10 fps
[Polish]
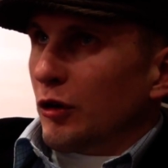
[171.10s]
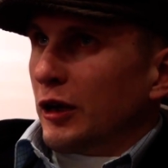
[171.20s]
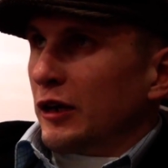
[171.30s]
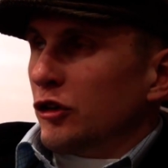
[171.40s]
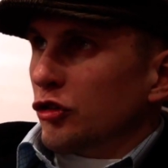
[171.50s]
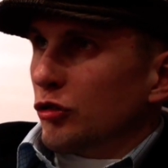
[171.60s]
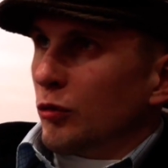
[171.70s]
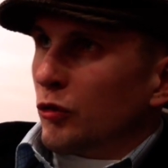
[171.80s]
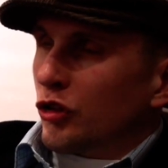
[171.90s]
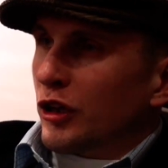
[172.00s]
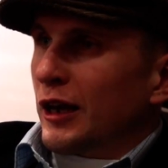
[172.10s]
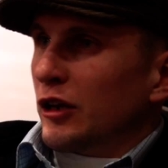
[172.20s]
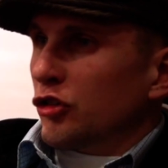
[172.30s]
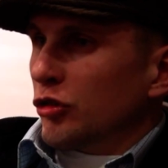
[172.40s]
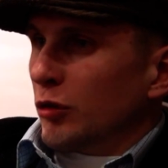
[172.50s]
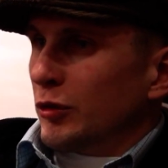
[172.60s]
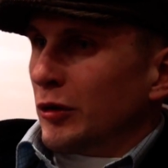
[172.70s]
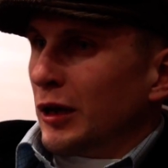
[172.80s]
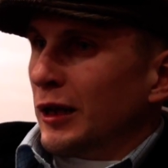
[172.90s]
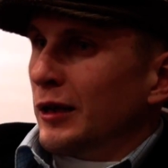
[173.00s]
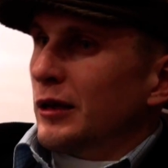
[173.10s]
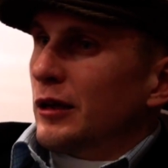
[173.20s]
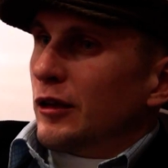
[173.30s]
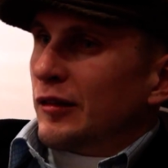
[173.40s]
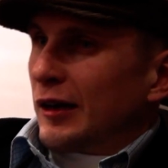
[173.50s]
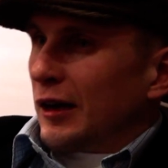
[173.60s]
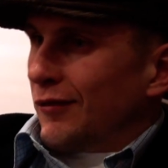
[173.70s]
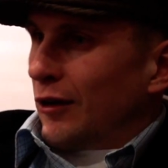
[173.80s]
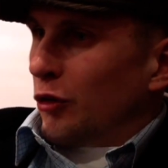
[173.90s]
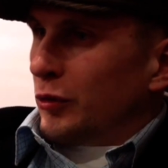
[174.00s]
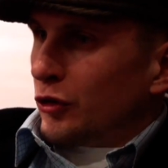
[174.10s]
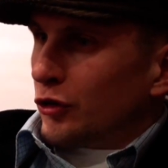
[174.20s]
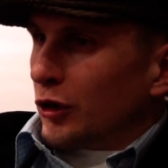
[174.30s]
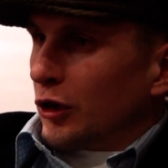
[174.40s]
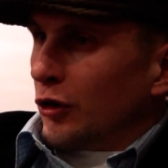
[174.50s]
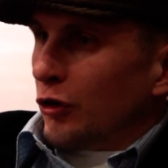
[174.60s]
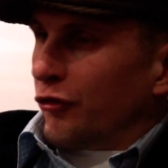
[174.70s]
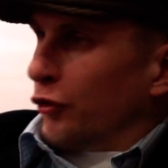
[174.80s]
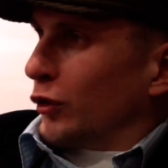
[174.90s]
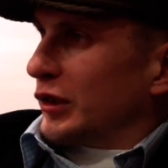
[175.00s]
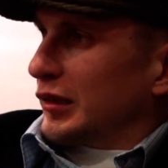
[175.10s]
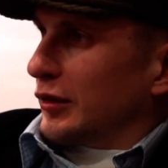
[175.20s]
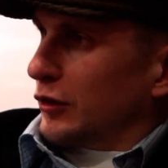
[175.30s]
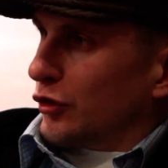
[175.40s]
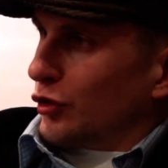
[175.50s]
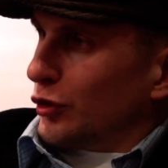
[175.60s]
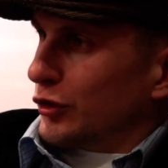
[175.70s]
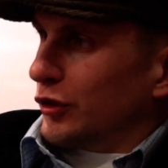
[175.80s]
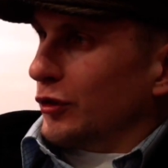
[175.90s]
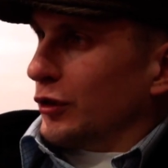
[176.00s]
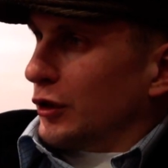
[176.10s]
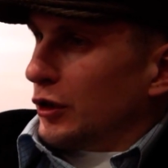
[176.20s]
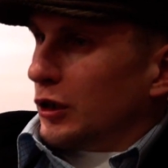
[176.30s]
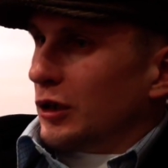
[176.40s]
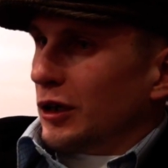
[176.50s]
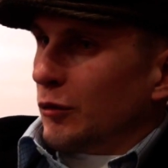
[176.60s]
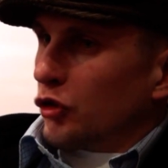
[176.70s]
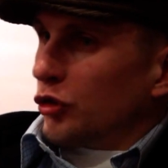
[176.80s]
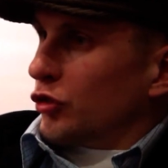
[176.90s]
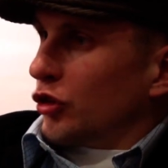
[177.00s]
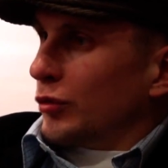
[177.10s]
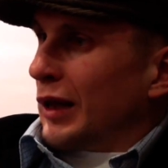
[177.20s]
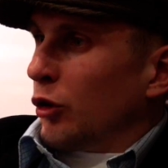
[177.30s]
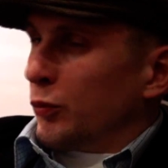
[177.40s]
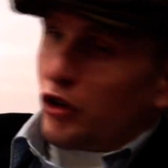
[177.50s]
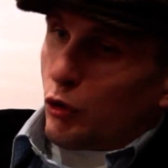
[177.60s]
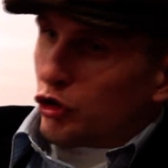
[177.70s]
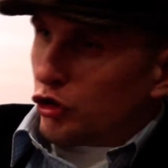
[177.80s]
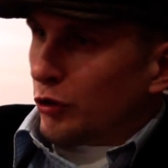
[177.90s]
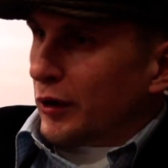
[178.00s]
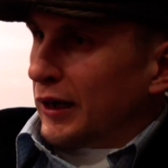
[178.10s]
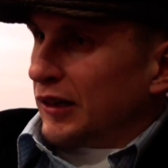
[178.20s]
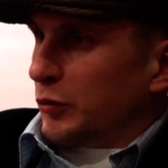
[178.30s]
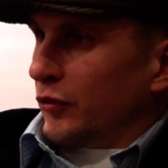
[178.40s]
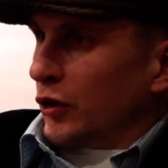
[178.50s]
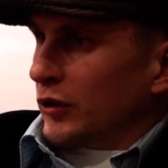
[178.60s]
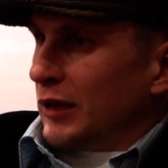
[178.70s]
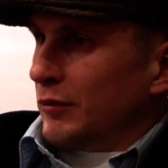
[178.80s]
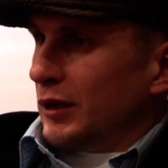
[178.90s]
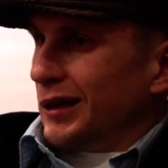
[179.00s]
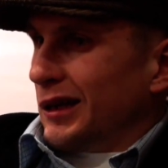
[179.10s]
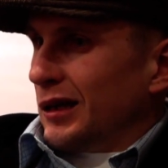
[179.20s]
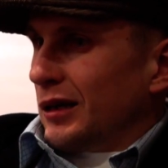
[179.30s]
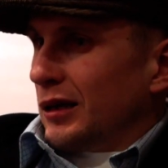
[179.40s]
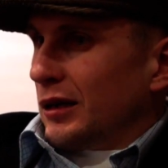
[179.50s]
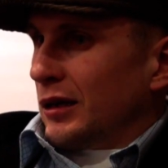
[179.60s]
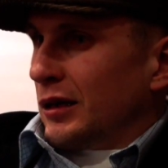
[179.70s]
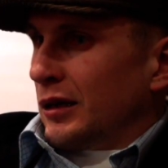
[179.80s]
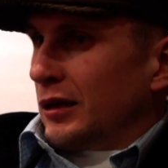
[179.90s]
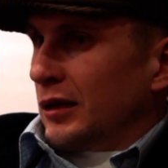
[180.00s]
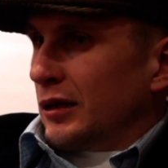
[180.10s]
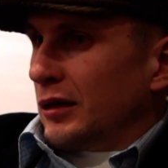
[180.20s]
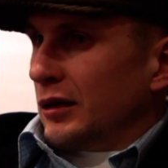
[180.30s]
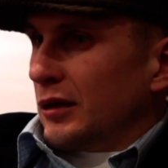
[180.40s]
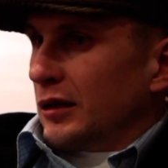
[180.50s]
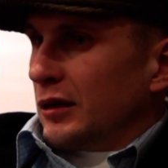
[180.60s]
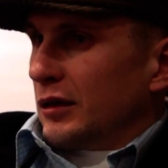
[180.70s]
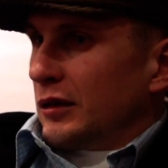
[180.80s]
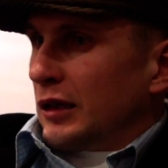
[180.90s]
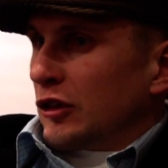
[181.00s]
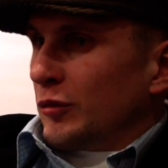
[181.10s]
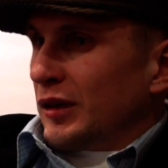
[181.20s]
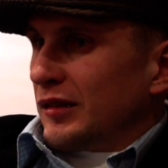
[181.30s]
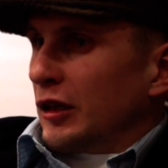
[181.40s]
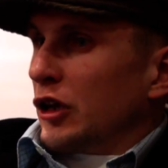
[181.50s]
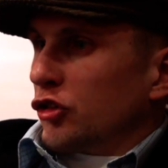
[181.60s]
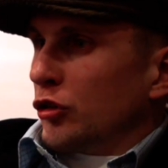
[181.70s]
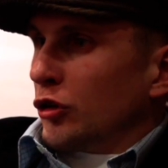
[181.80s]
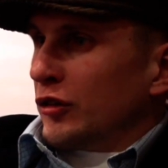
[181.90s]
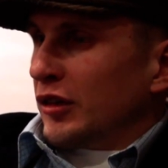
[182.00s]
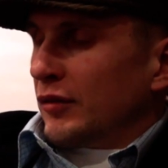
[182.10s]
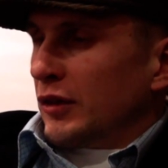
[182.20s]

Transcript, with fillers: graniczyło, może nie graniczyłoby to, ale zakrawałoby to trochę o fuks, cud. E, może by się udało przełożyć tą rękę z powrotem. E, Natomiast no, ja jeszcze do końca